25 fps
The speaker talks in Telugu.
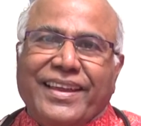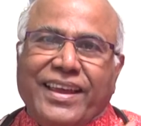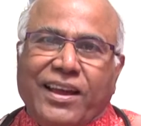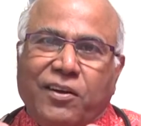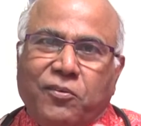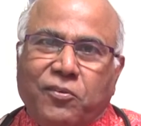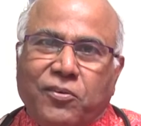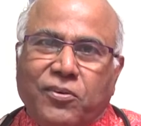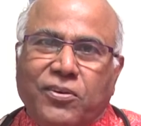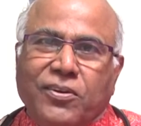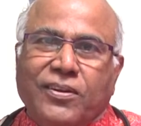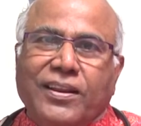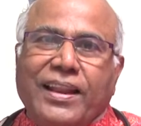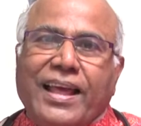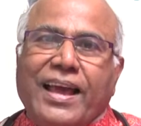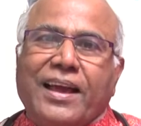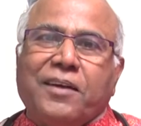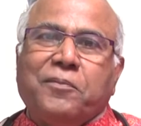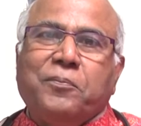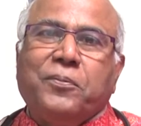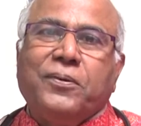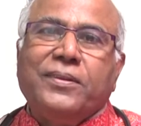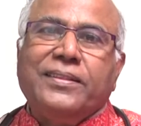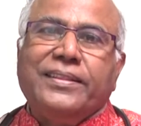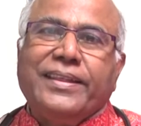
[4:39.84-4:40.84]
ఎవరు
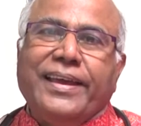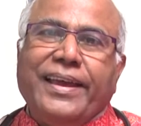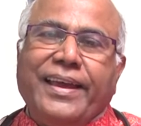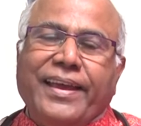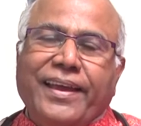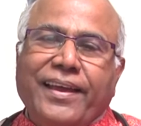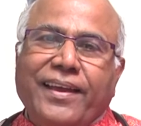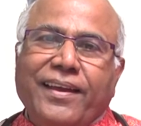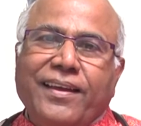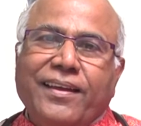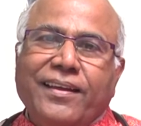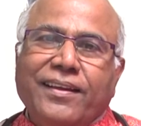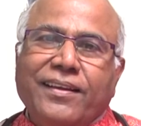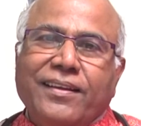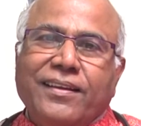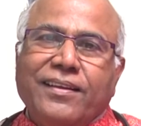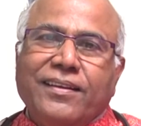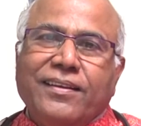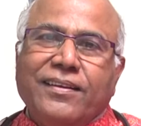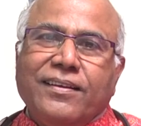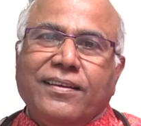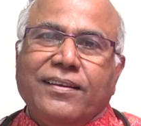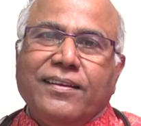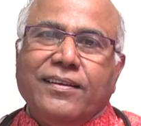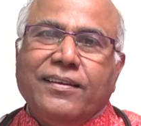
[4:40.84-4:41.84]
లేకపోతే
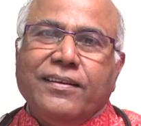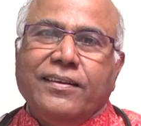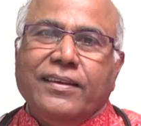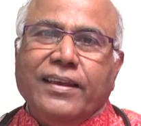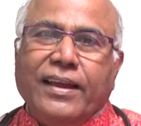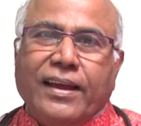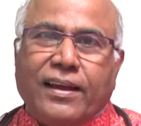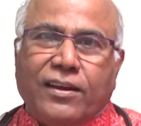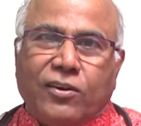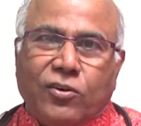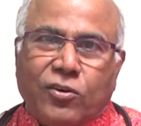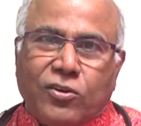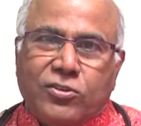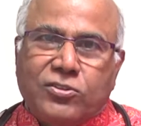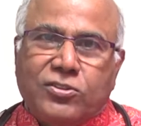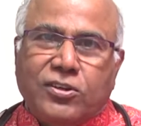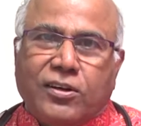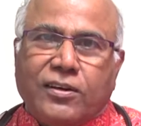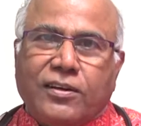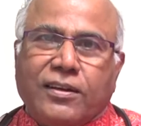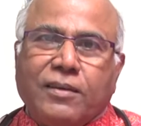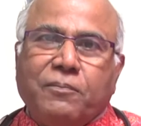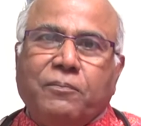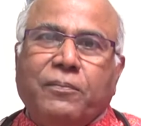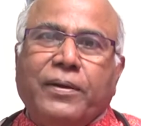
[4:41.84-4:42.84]
ఎక్కడో
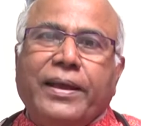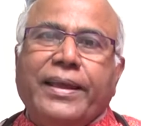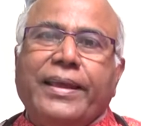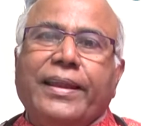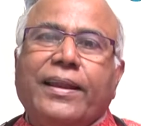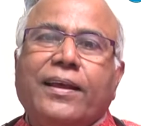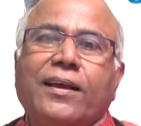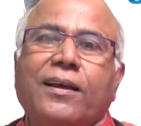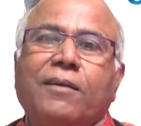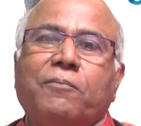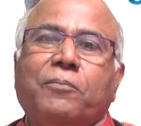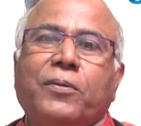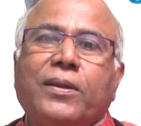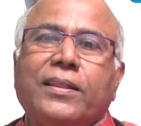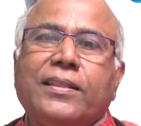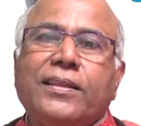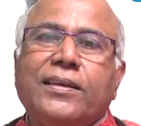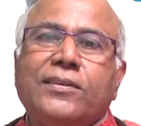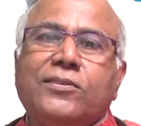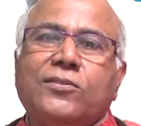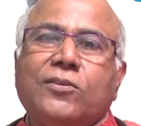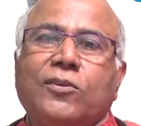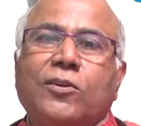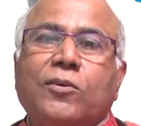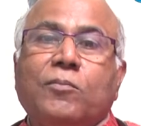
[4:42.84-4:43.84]
చోట బహిరంగ
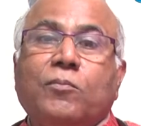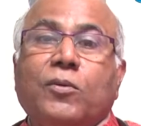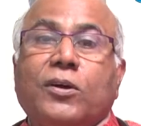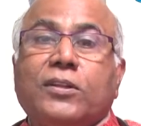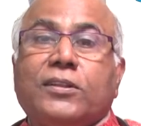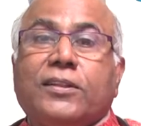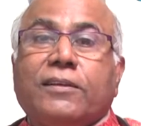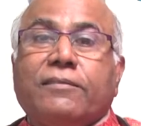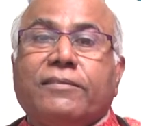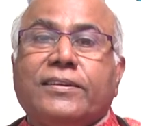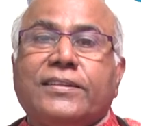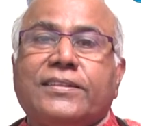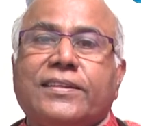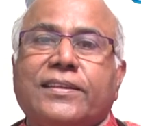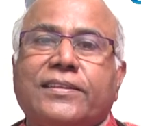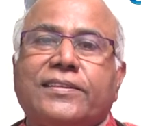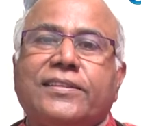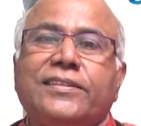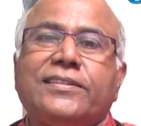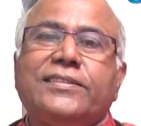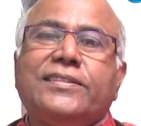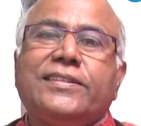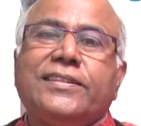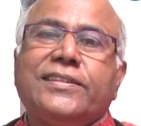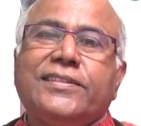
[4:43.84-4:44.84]
ప్రదేశంలో మూత్ర
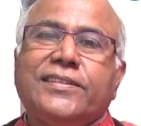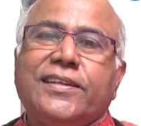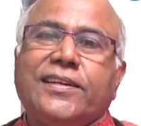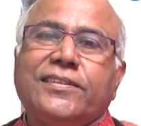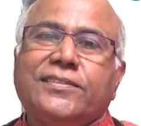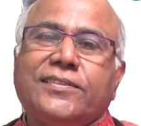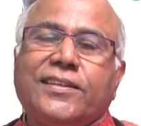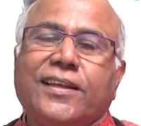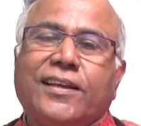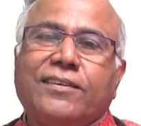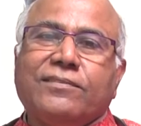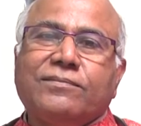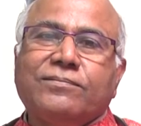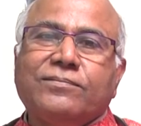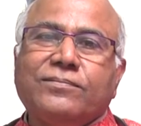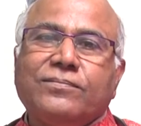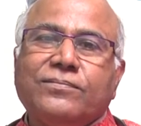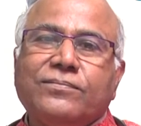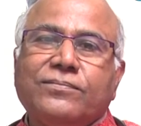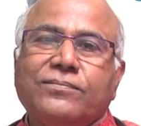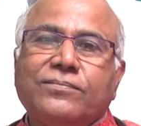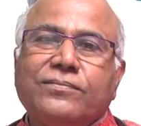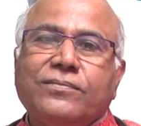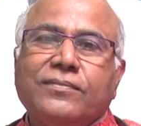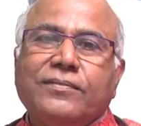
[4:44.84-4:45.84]
విసర్జన చేసేస్తారు
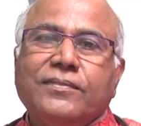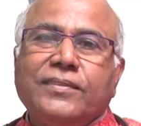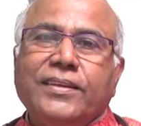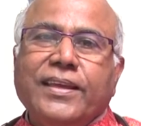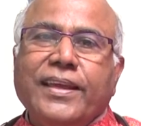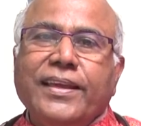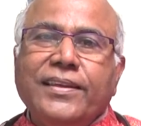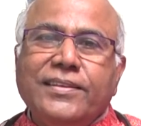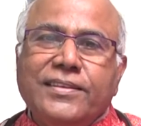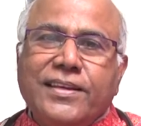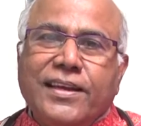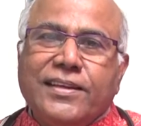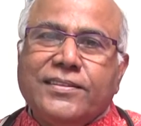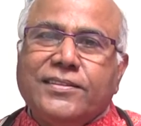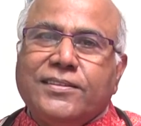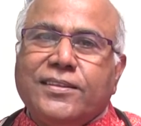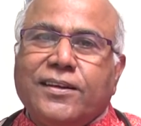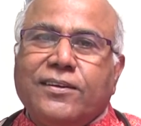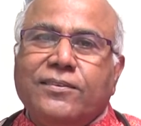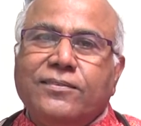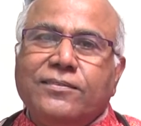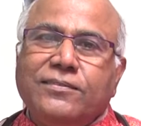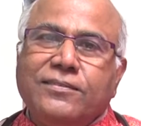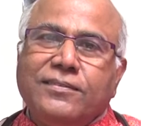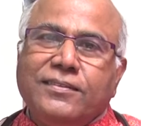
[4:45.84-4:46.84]
ఏం
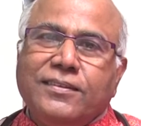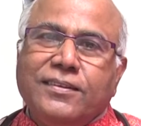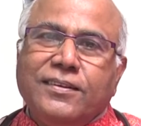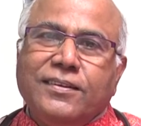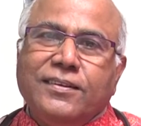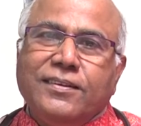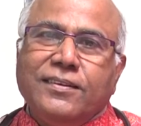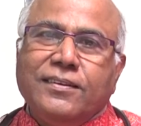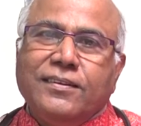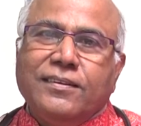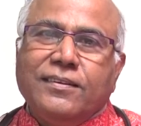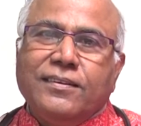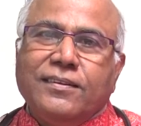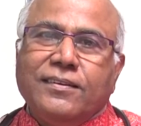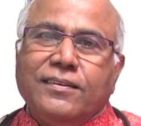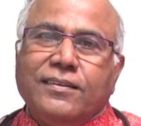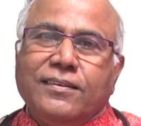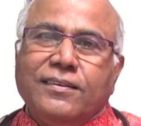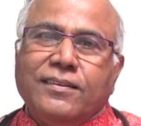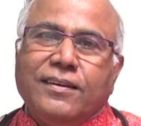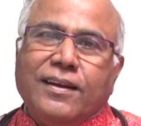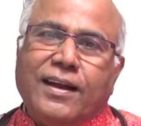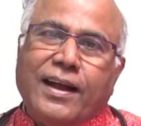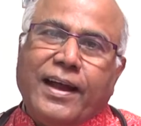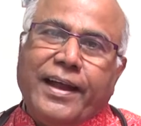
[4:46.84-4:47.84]
చేస్తాం
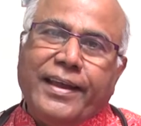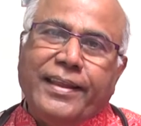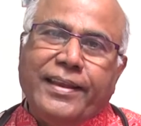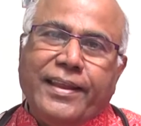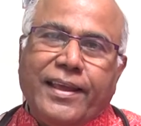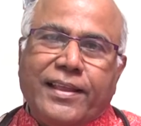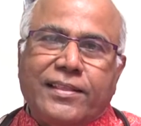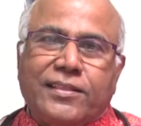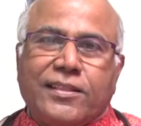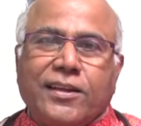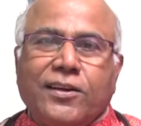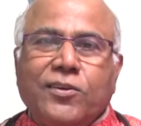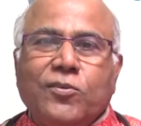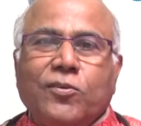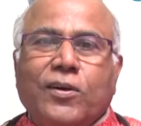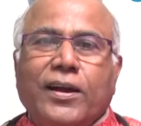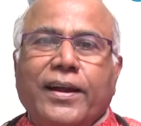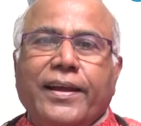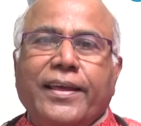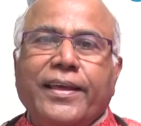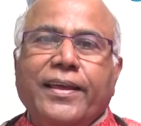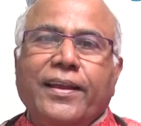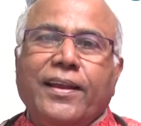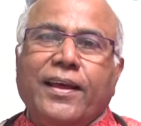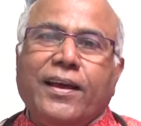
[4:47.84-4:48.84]
ఆయన ఎంతటి
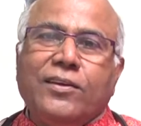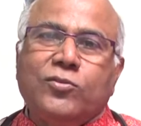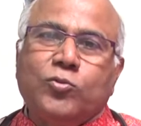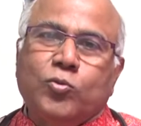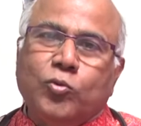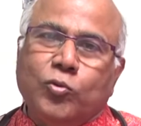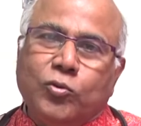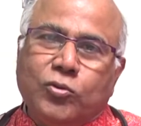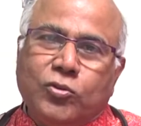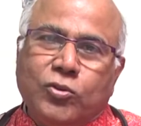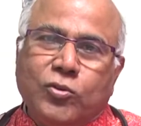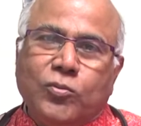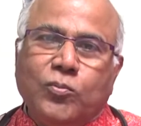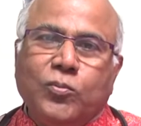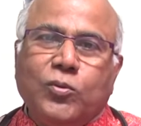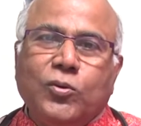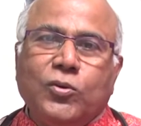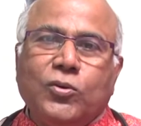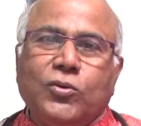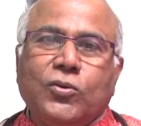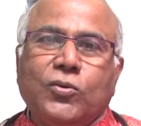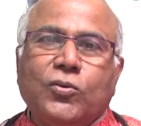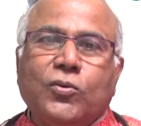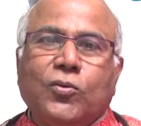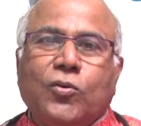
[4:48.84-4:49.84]
వాడైనా సూటు
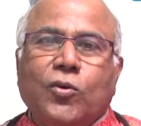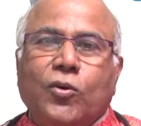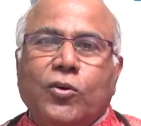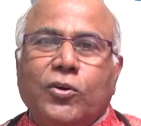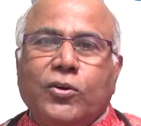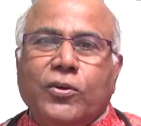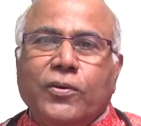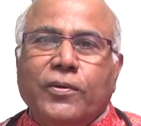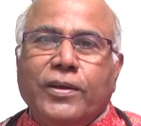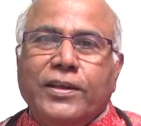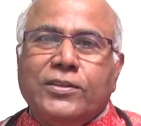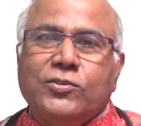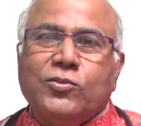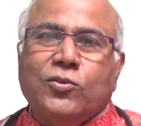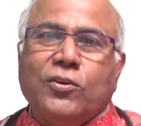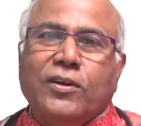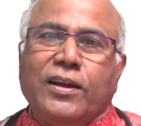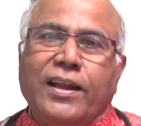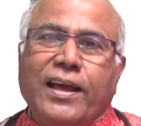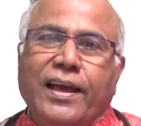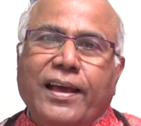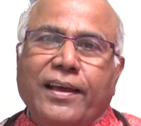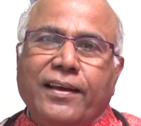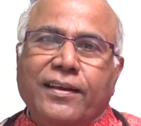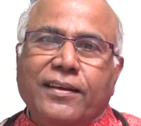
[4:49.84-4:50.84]
బూటు కోటు
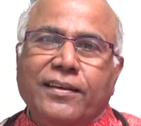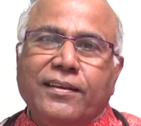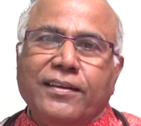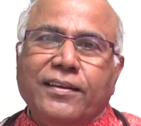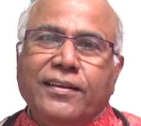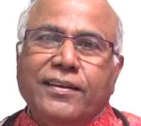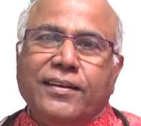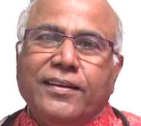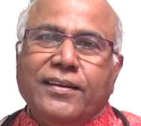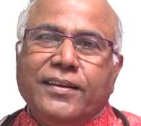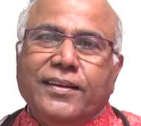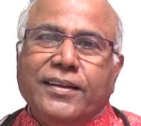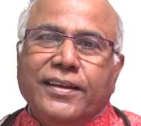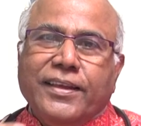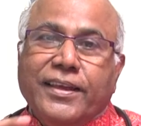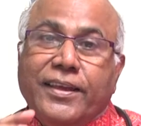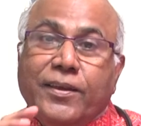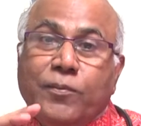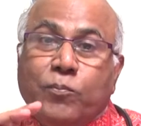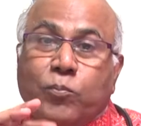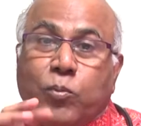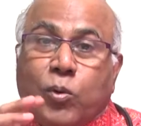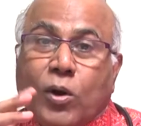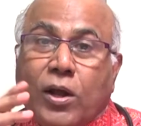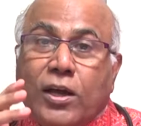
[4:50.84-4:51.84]
వేసుకున్నా
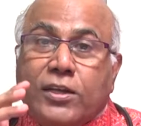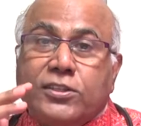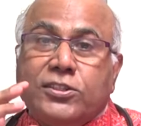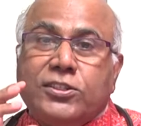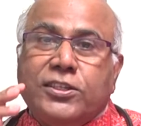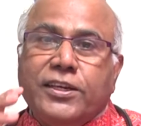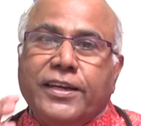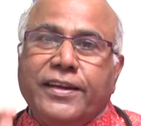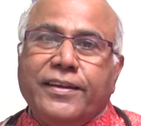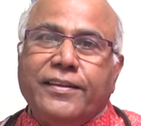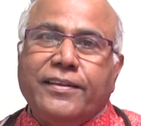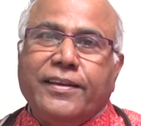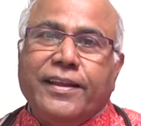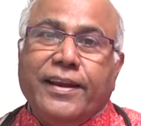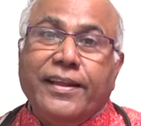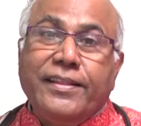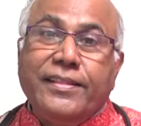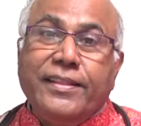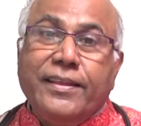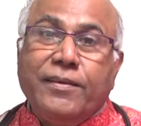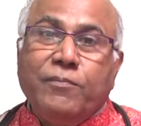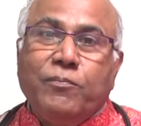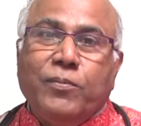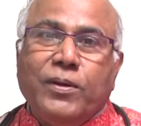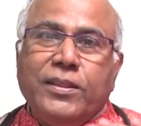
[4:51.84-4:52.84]
ఈ ప్రాస్టేట్
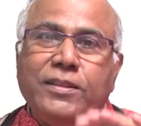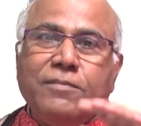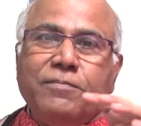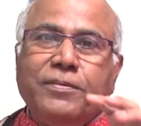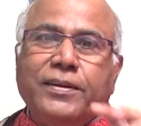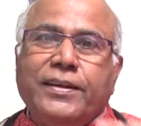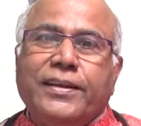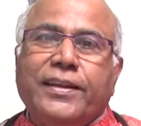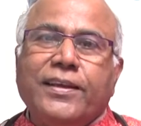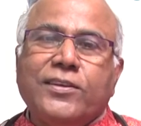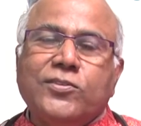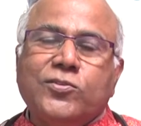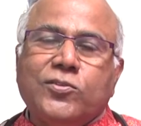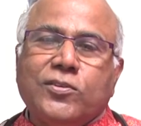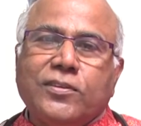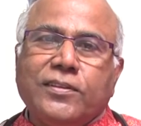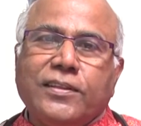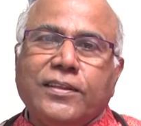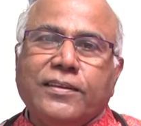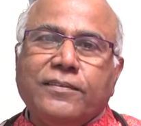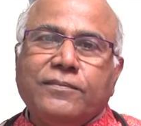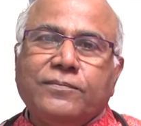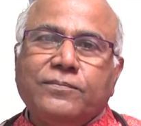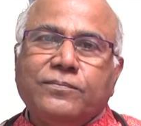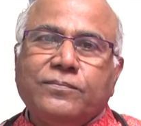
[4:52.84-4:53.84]
గ్రంథి ఇబ్బంది పెట్టేస్తుంది